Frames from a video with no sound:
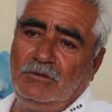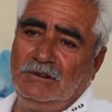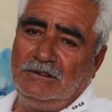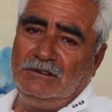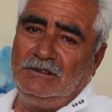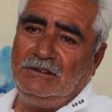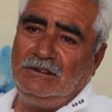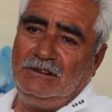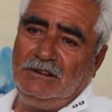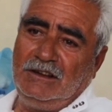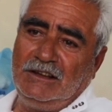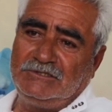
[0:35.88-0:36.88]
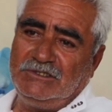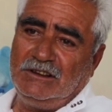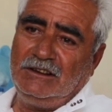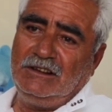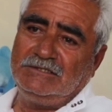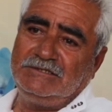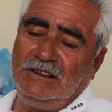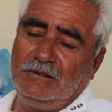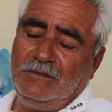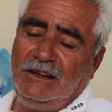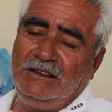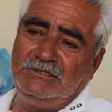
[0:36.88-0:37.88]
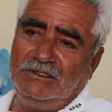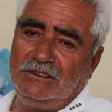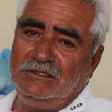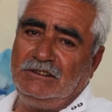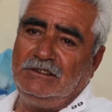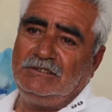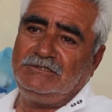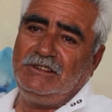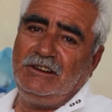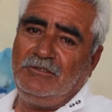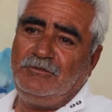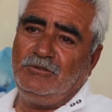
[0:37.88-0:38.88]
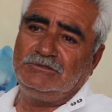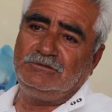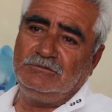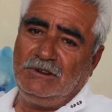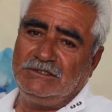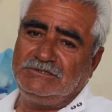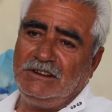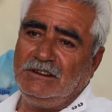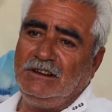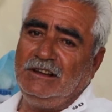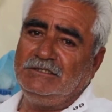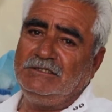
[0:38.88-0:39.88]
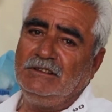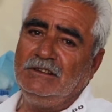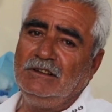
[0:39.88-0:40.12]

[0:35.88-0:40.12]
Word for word: وهيك شغلات صار معي ضيق تنفس وهيك شغلات